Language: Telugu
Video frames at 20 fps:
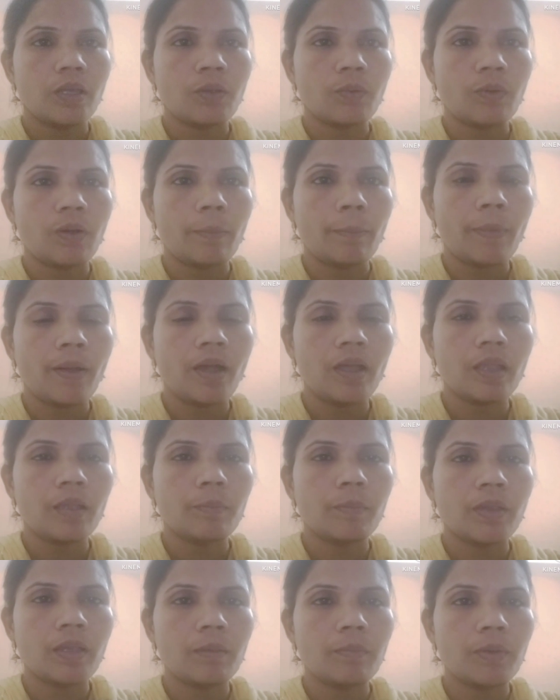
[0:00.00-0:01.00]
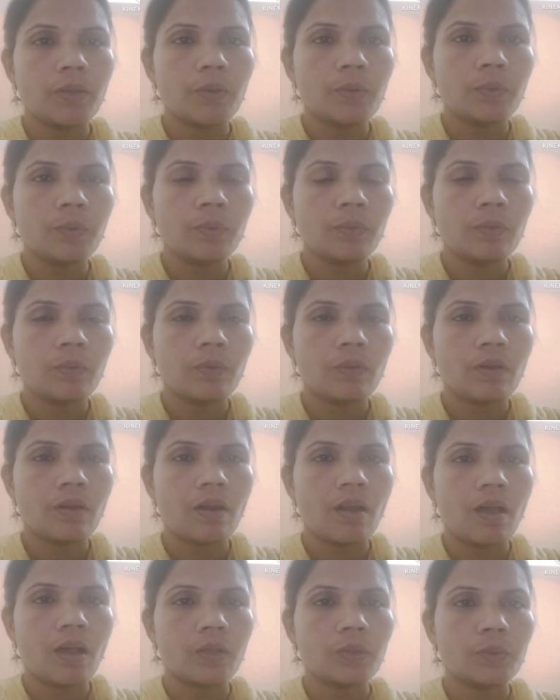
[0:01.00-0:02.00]
నీకు అపాయమేమియు
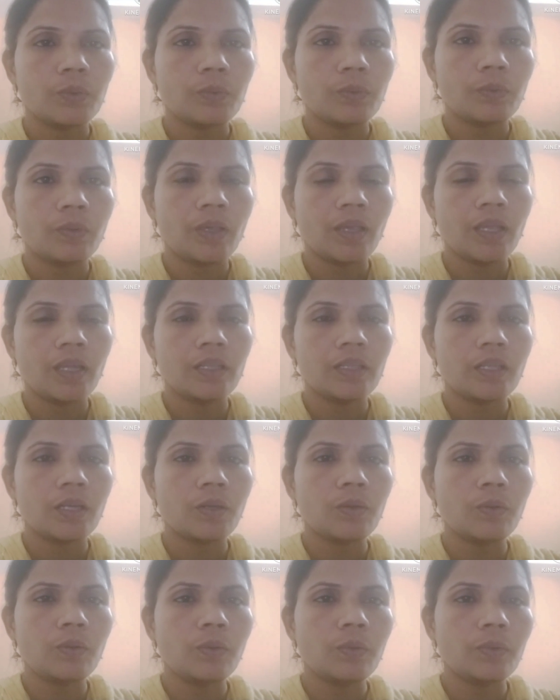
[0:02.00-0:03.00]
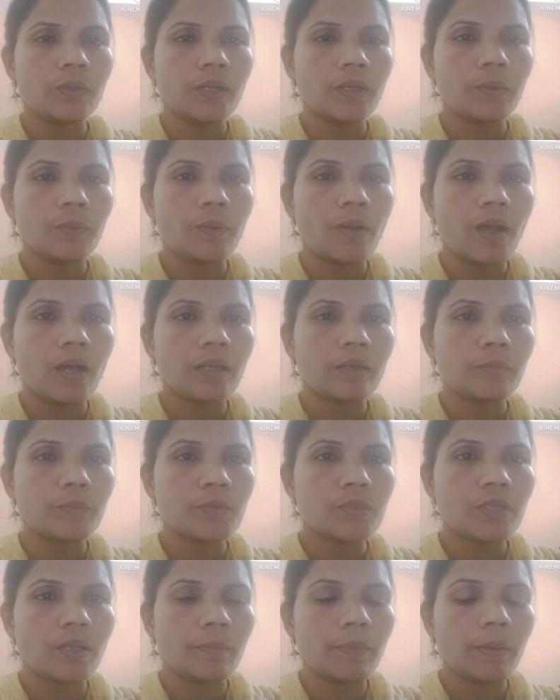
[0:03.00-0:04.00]
రాదు ఏ తెగులు నీ గుడారము
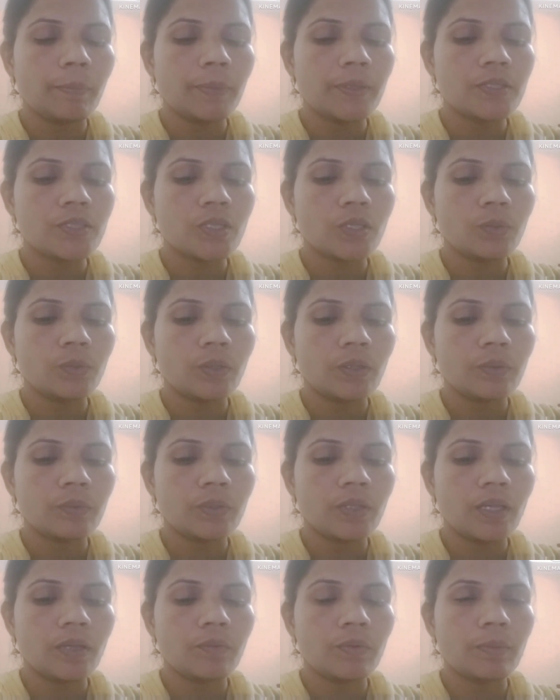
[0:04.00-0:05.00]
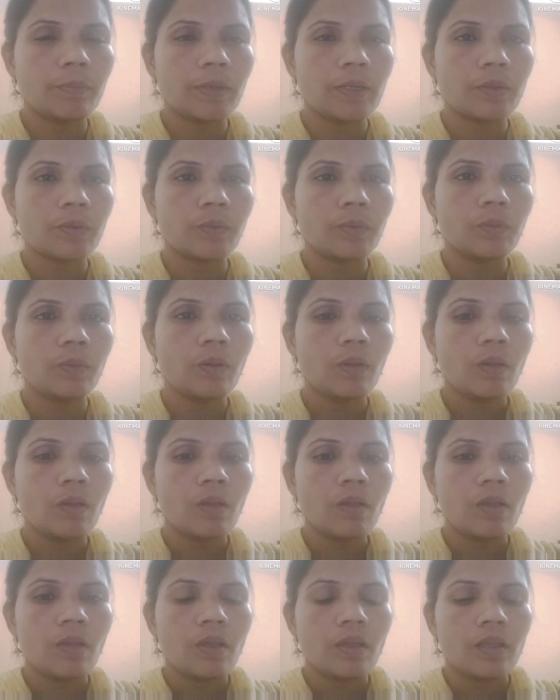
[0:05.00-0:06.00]
సమీపించదు అను దేవుడు మనకు
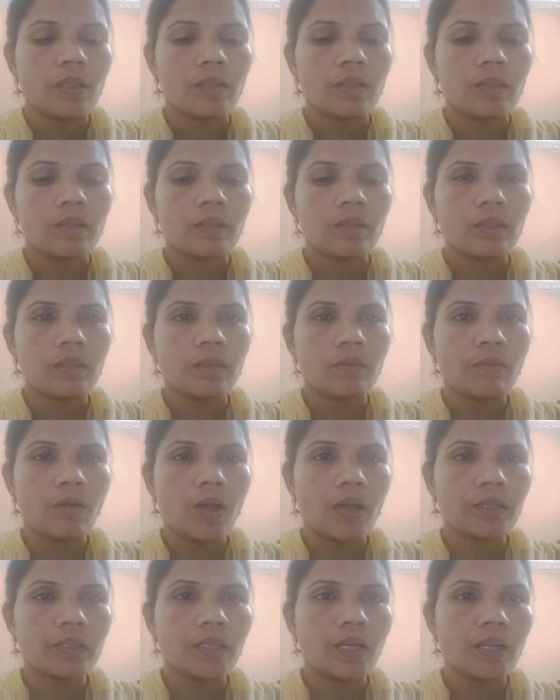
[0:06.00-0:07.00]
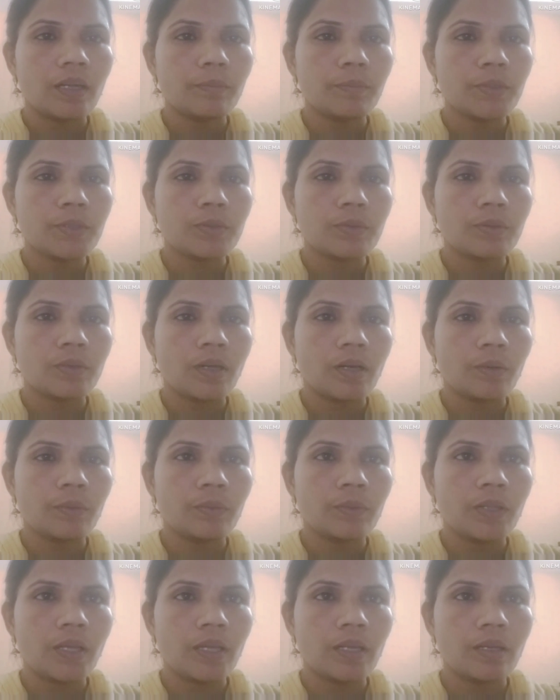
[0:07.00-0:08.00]
వాగ్దానం ఇస్తున్నాడు
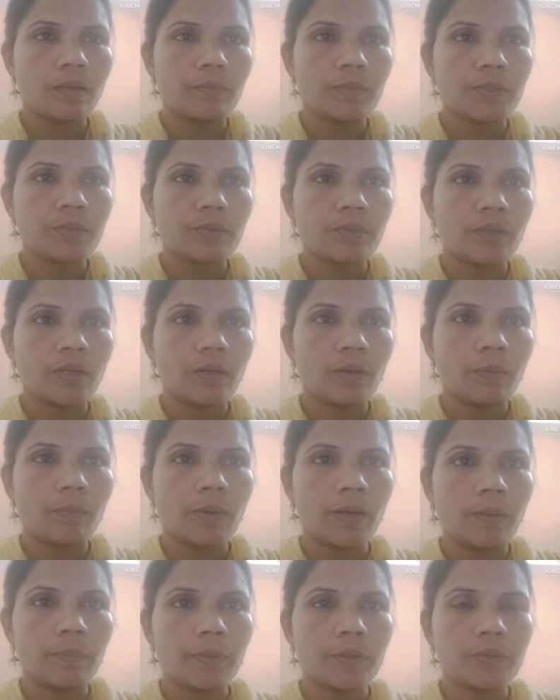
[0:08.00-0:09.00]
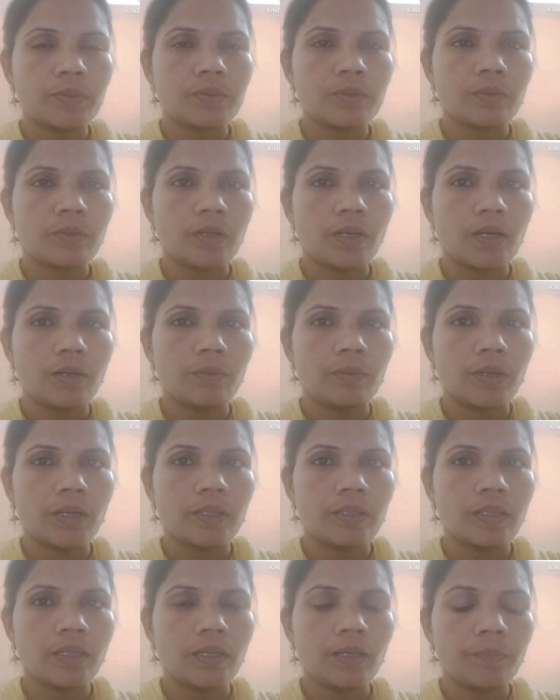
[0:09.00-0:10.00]
ధైర్యం ఇస్తున్నాడు బలపరుస్తున్నాడు
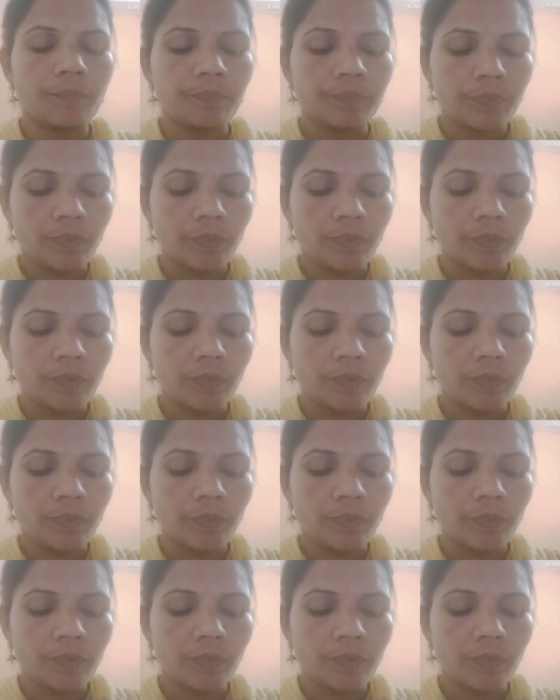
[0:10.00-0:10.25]
అయితే